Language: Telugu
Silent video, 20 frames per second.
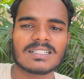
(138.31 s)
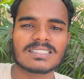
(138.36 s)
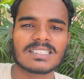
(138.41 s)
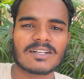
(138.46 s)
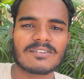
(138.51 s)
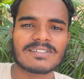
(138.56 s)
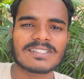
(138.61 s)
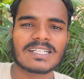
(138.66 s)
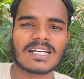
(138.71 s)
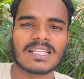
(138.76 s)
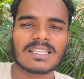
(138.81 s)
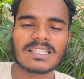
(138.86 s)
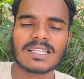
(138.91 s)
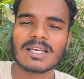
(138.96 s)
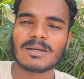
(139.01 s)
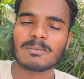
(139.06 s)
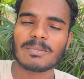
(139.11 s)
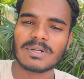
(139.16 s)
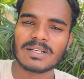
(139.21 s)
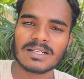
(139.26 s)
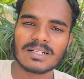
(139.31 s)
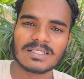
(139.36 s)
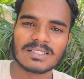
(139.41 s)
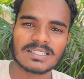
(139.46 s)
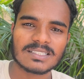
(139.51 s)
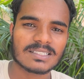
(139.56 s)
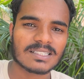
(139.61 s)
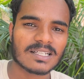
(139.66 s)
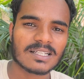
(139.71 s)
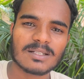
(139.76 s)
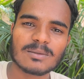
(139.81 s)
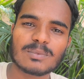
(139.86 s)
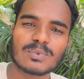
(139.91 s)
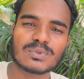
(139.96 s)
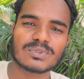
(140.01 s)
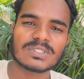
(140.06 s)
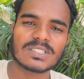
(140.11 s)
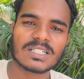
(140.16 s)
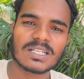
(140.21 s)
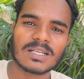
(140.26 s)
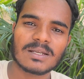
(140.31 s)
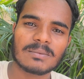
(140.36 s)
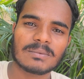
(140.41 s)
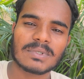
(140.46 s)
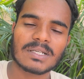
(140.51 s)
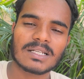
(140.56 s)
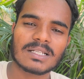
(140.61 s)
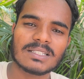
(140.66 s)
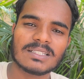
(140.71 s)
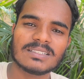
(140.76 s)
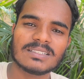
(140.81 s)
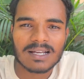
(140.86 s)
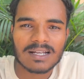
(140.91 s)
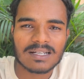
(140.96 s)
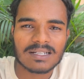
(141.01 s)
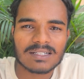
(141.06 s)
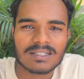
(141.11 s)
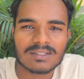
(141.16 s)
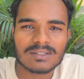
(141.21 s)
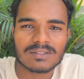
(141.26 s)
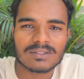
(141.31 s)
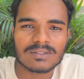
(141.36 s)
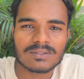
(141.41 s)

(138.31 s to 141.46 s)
సర్వీసింగ్ అంతా అయిపోయినాక తీసుకెళ్ళి పూజ చేయాలి అండ్